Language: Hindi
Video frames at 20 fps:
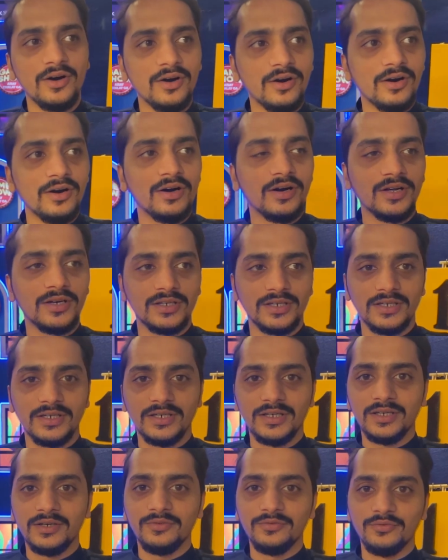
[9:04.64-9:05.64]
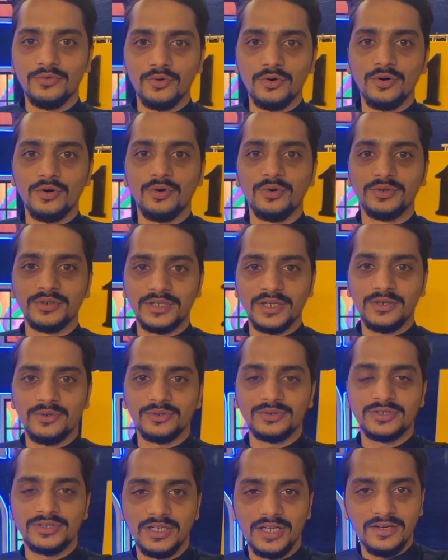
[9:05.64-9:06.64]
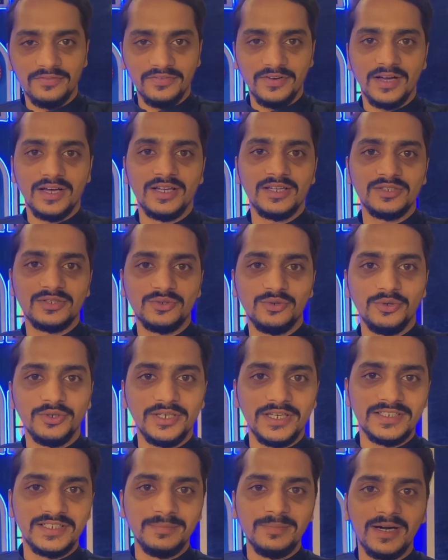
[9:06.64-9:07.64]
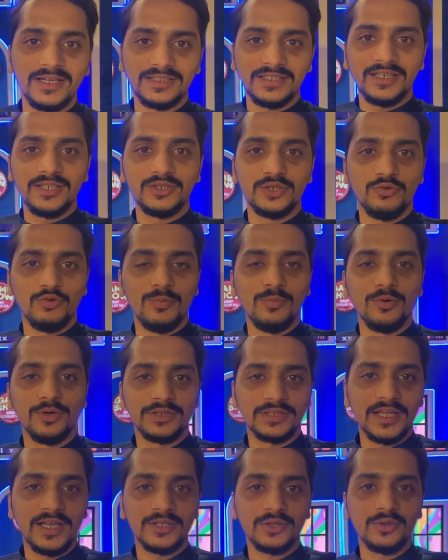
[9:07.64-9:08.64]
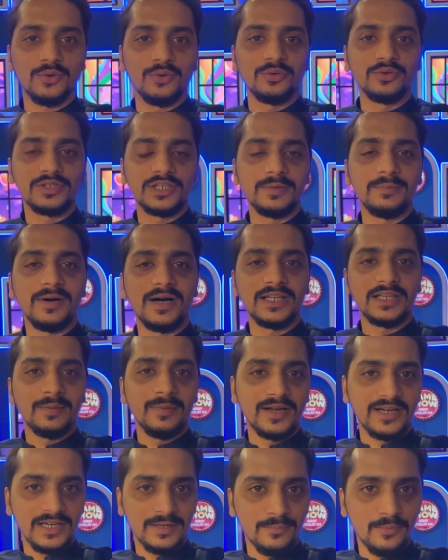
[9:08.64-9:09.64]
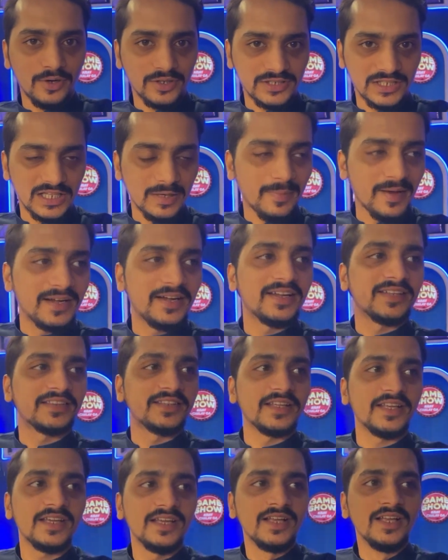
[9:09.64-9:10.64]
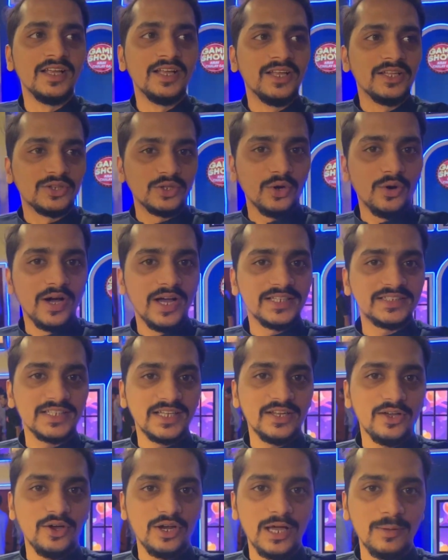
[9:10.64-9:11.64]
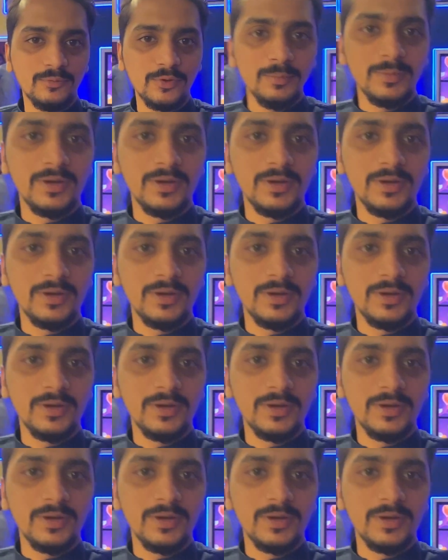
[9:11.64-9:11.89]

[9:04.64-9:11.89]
और वो उनके कुछ अल्फाज कोई ऐसी बातें जो वो बोलते हैं तो उनकी बात हमारे लिए बहुत ज़्यादा मायने रखती है तो आए चले और आपको